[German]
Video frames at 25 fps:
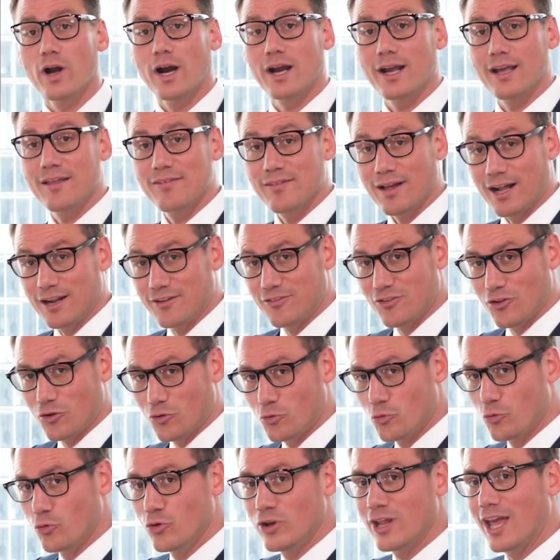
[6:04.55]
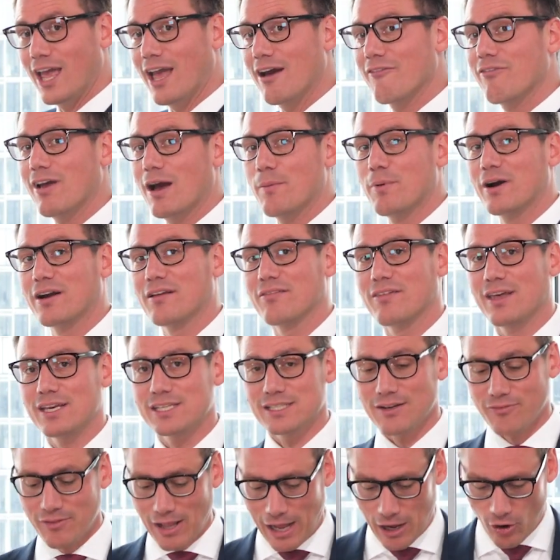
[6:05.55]
KGs als grüne
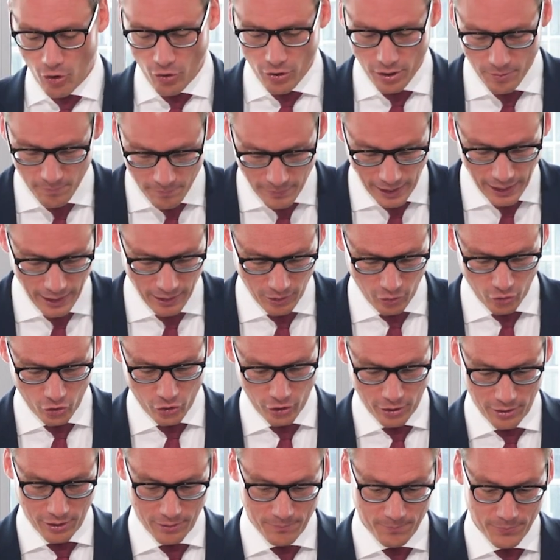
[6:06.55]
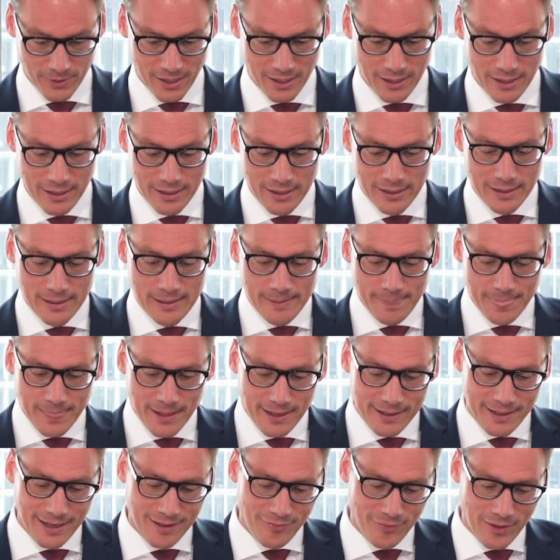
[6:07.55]
Erwerbergesellschaft auch machen können.
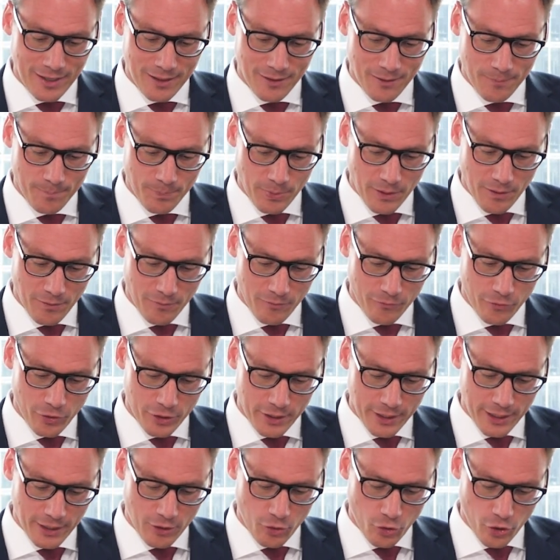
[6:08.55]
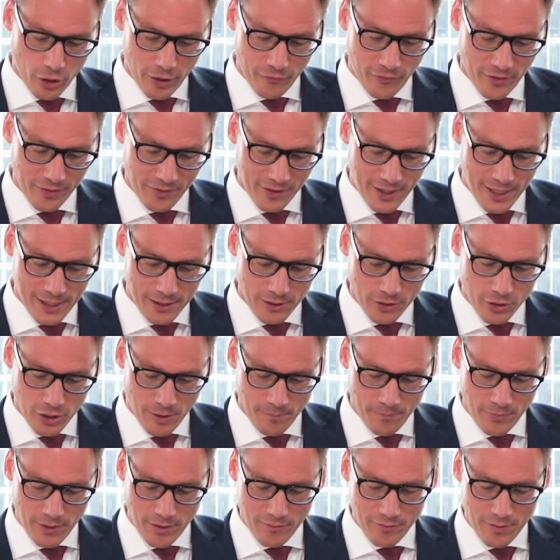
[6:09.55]
Deswegen wird der Käufer sagen,
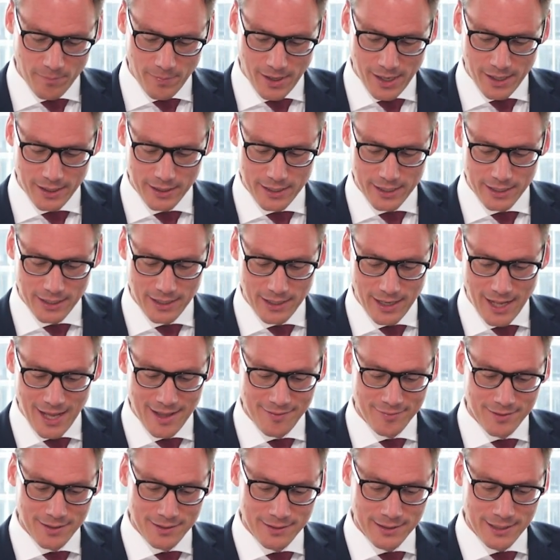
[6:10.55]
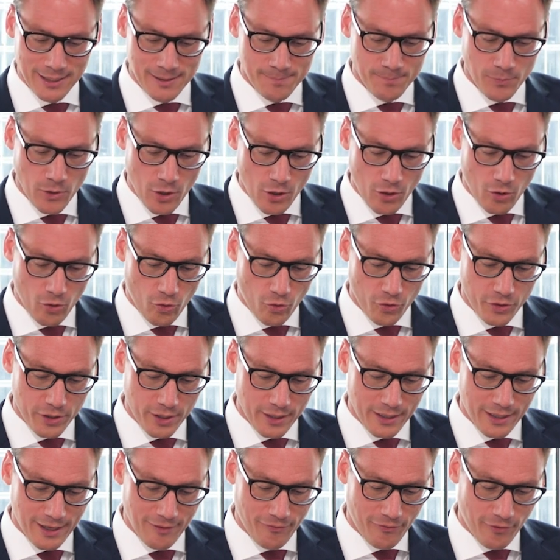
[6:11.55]
komm, wir machen hier den Asset Deal
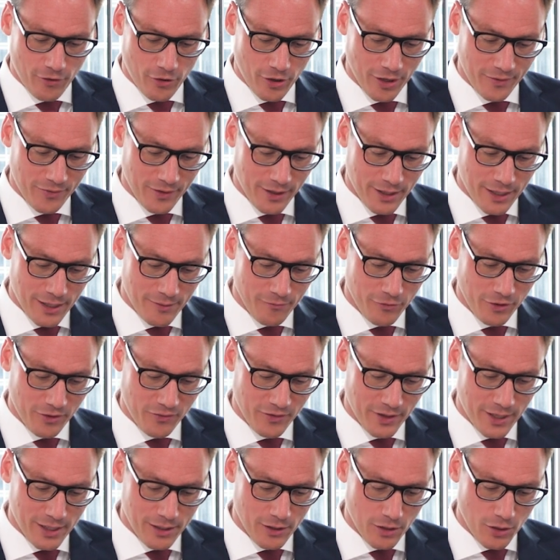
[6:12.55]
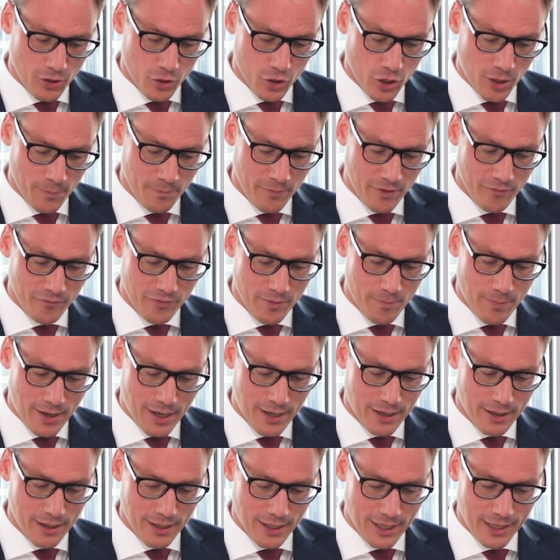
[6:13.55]
und der Veräußerer wird sagen, komm, wir
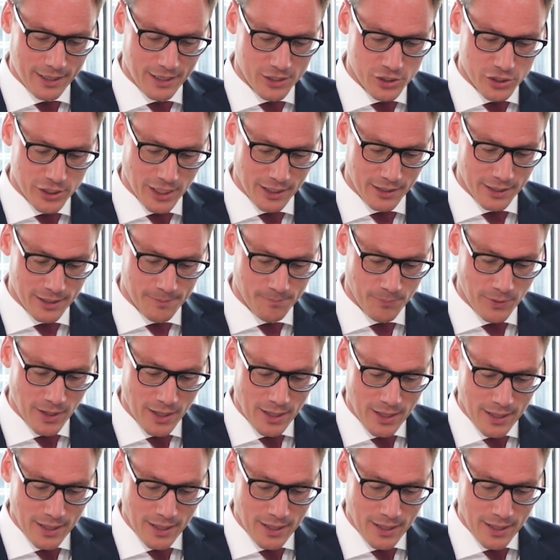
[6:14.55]
machen hier den Share Deal.